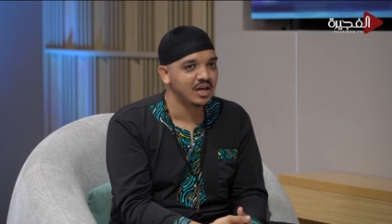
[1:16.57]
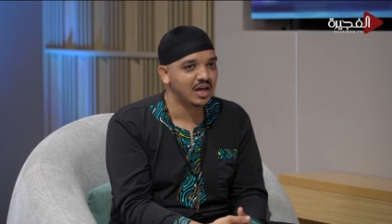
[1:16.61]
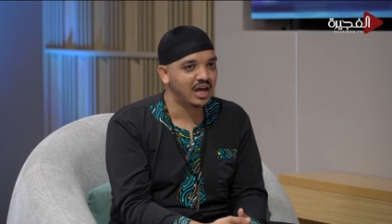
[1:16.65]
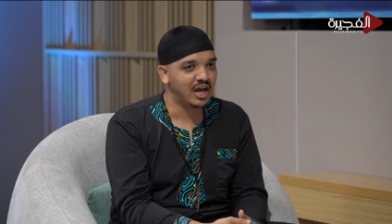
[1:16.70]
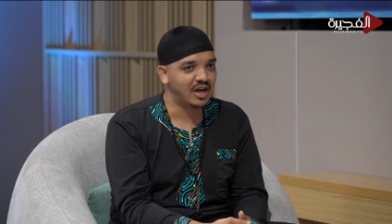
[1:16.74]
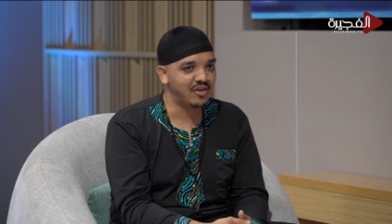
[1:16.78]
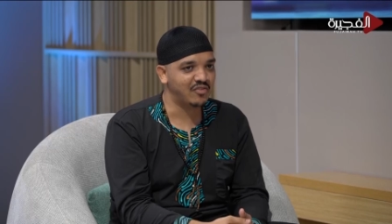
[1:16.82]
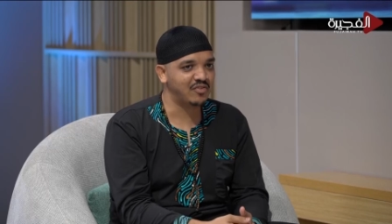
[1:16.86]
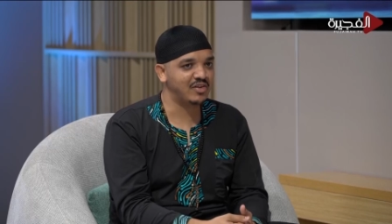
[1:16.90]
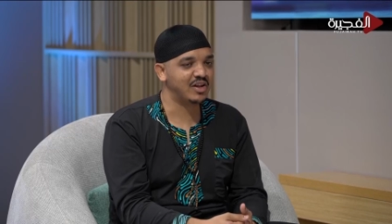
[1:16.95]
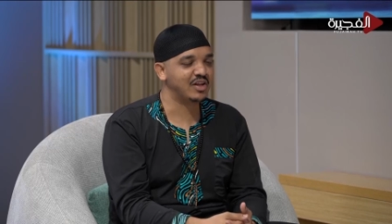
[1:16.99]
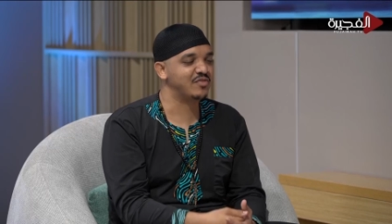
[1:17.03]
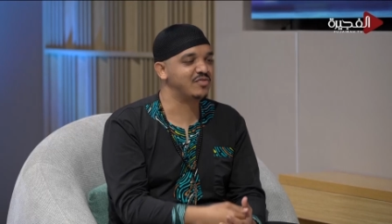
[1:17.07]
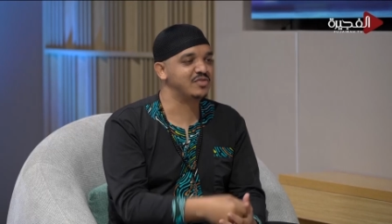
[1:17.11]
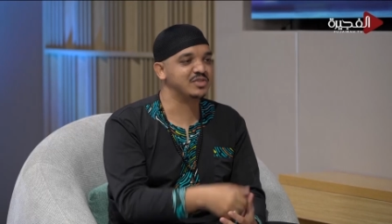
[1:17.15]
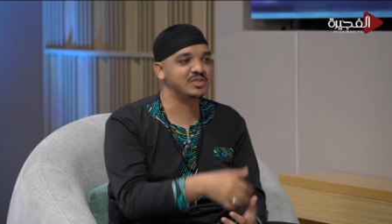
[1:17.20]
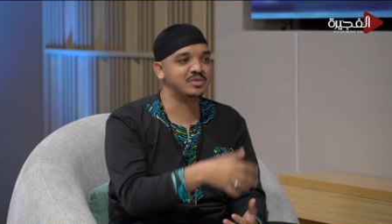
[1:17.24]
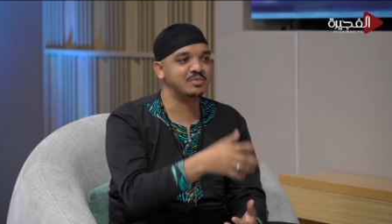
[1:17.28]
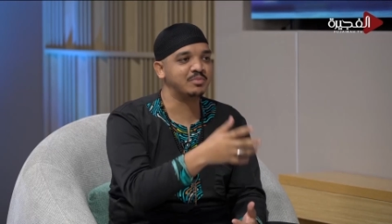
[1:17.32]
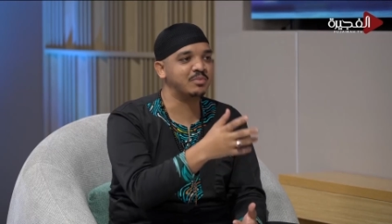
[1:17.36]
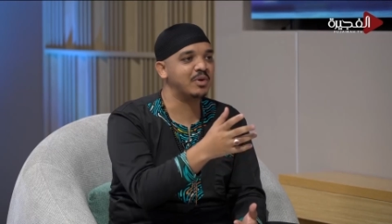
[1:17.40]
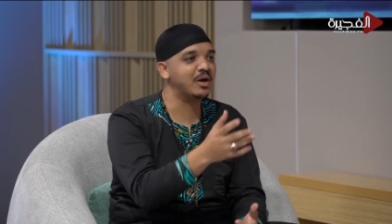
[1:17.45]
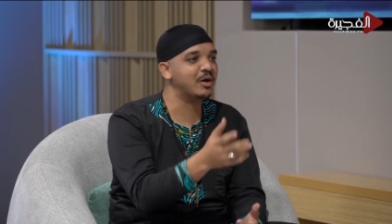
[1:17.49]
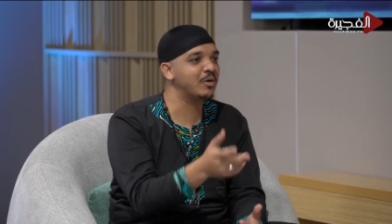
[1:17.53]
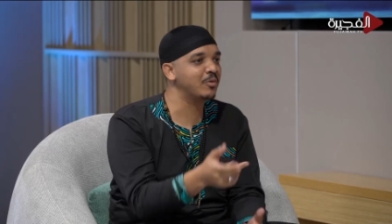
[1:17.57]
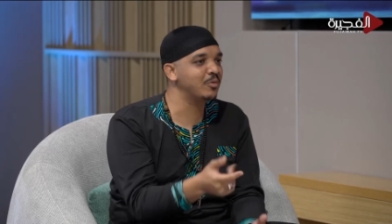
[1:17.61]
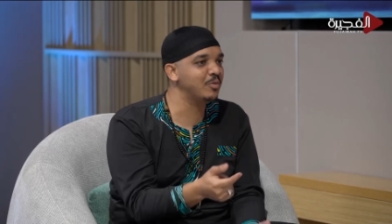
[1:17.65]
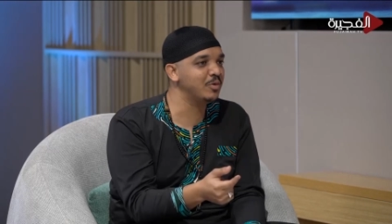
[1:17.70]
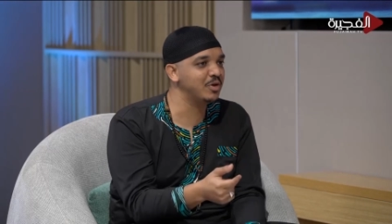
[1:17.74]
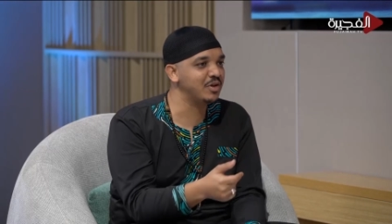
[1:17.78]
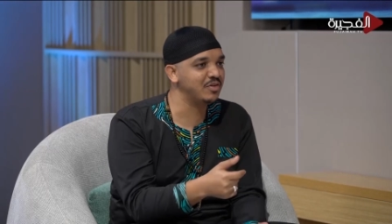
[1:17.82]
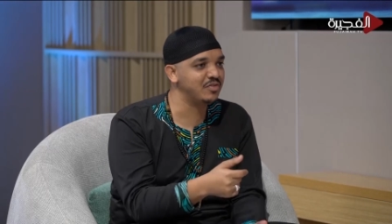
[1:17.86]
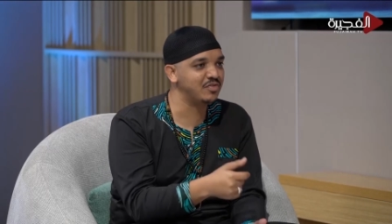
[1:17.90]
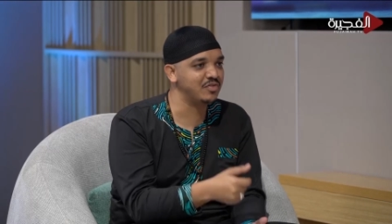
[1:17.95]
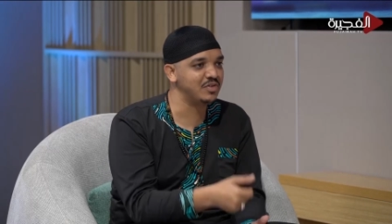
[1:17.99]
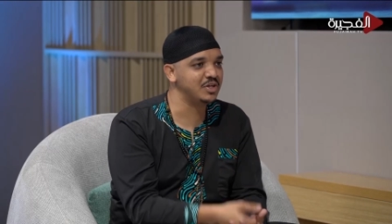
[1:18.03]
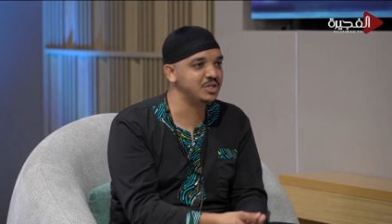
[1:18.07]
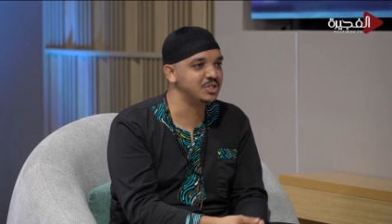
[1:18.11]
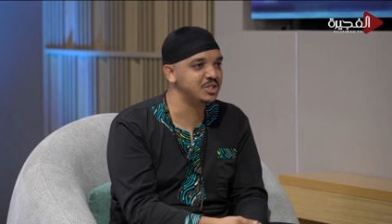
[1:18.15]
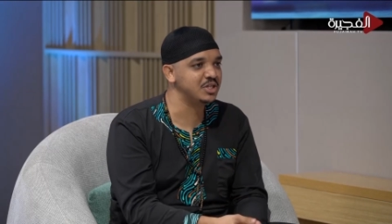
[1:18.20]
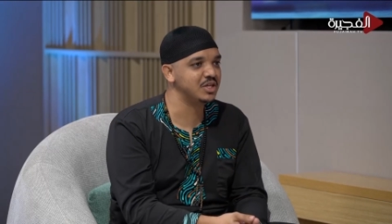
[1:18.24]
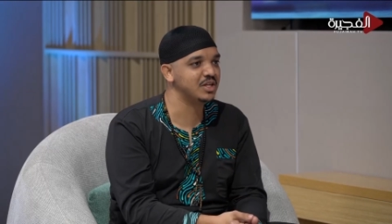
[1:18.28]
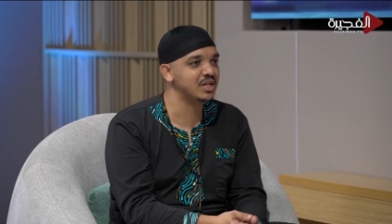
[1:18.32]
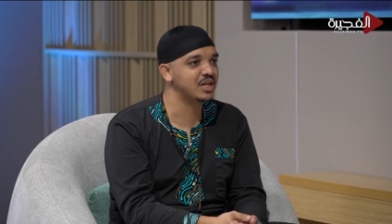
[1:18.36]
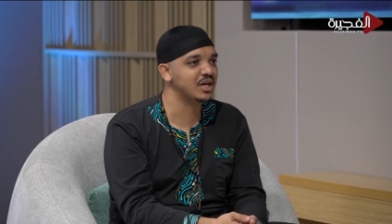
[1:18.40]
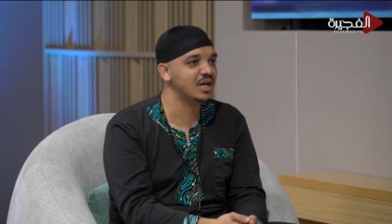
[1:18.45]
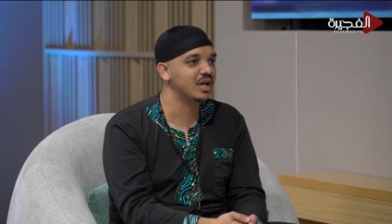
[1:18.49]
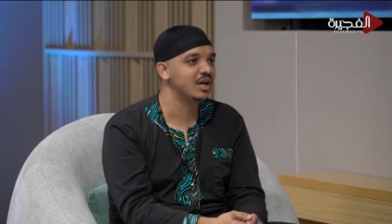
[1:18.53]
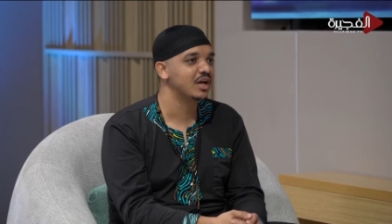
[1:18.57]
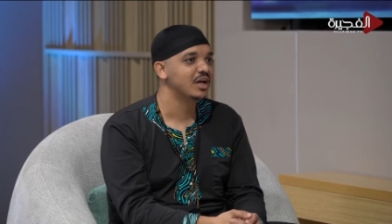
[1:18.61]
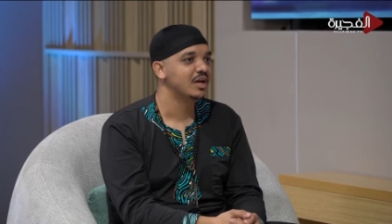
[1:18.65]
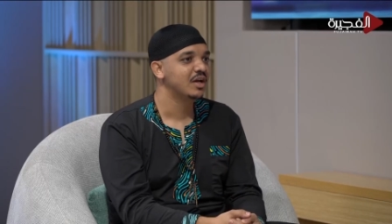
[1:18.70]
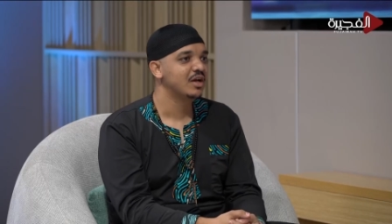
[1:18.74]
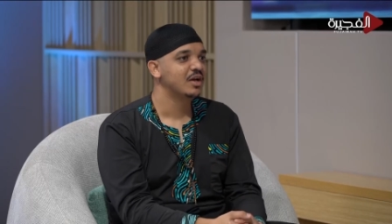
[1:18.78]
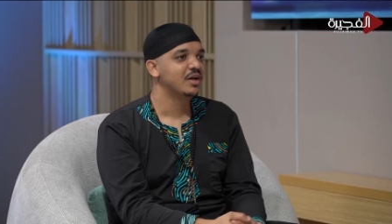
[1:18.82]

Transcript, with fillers: حفلات في زيمبابوي في نيجيريا